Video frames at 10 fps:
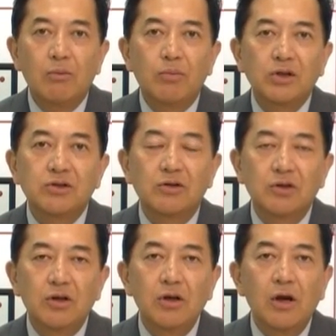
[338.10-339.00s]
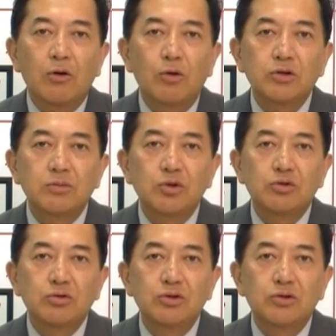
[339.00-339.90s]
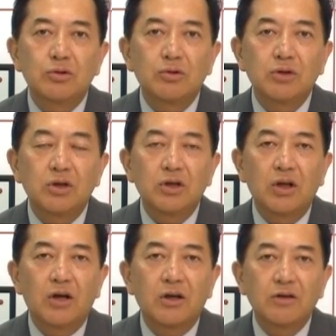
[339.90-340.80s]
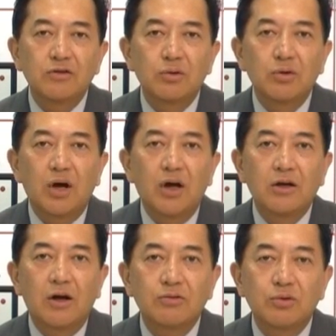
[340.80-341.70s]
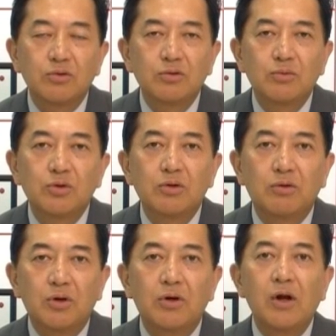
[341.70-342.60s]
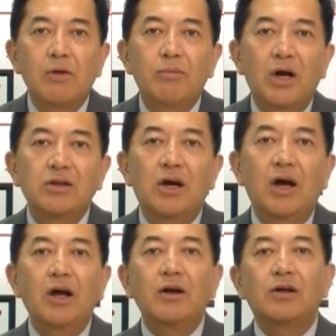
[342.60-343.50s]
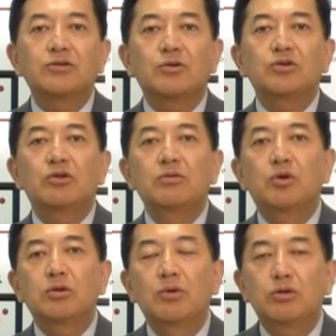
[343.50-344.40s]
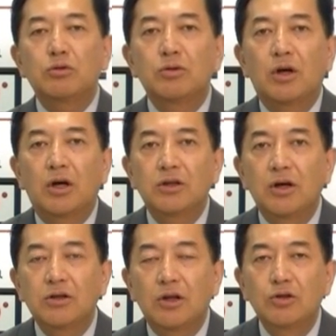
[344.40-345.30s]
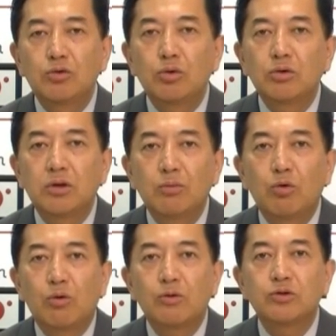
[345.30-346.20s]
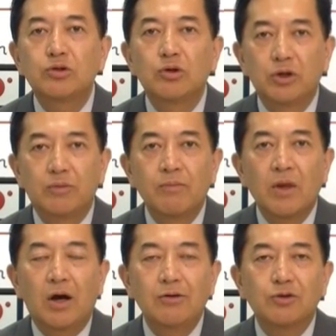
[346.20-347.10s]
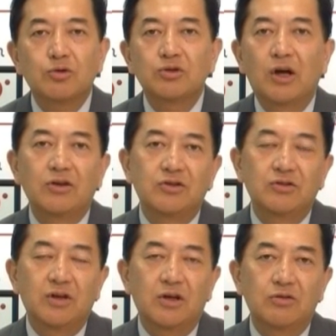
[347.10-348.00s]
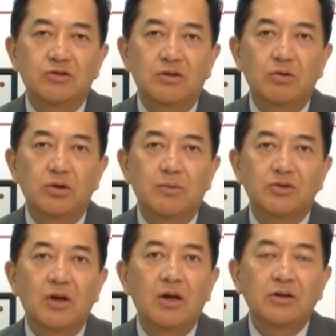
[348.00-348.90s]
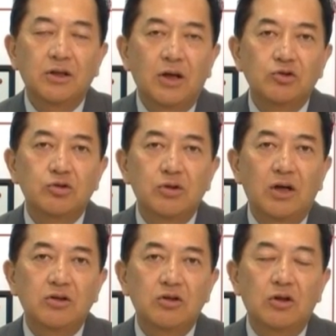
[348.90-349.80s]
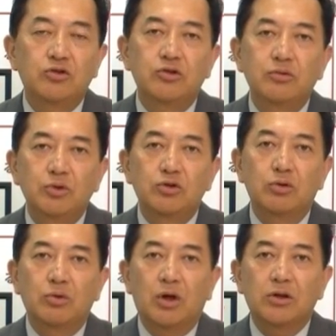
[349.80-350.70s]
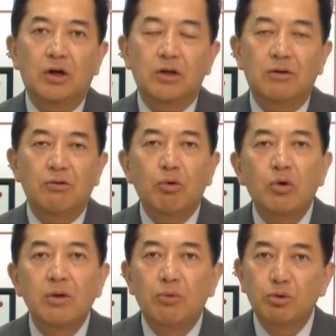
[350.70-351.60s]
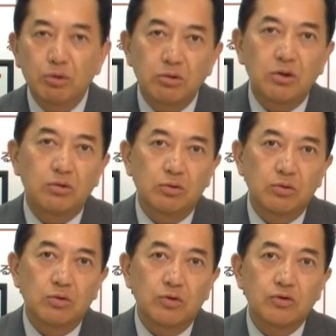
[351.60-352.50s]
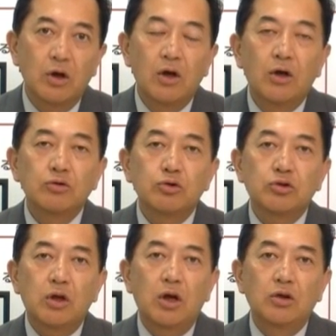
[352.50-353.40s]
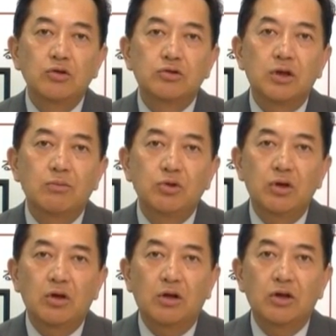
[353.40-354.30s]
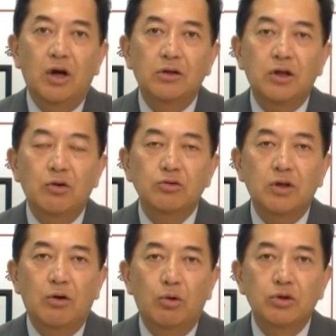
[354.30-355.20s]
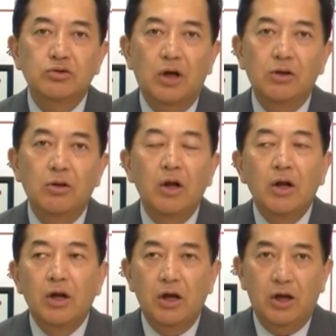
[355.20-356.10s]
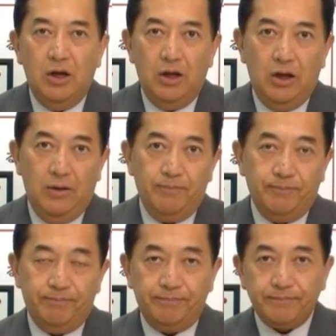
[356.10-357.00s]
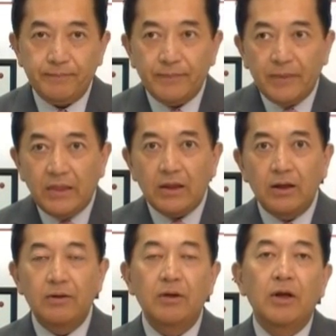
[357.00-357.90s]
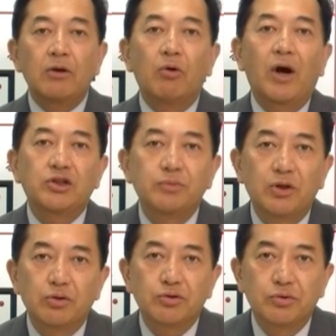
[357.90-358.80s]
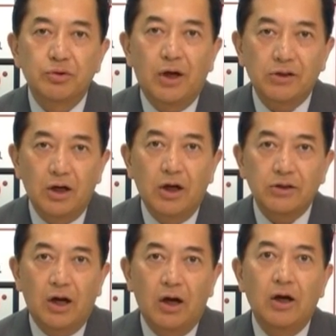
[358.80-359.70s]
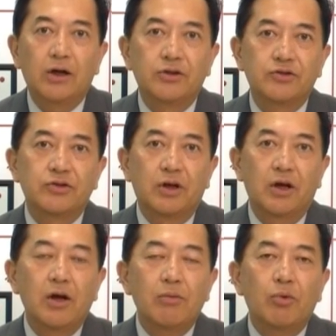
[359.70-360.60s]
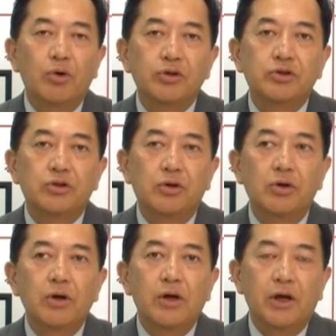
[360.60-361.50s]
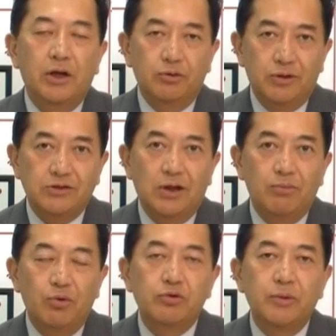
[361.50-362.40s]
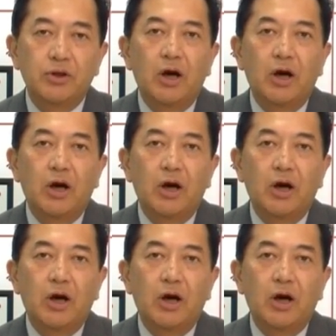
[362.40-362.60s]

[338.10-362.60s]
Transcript: まさに小泉純一郎的な幻想改革というものをまだ少し追い求めてるような方々にとっても心地よいあるいは少し安心できるセリフを言ってますただ従来的な自由民主党の方々はここへ戻ってくるということですそして郵政民営化に反対をした堀さん、えーをはじめとする方々がですねもう一度、え野田さんも含めて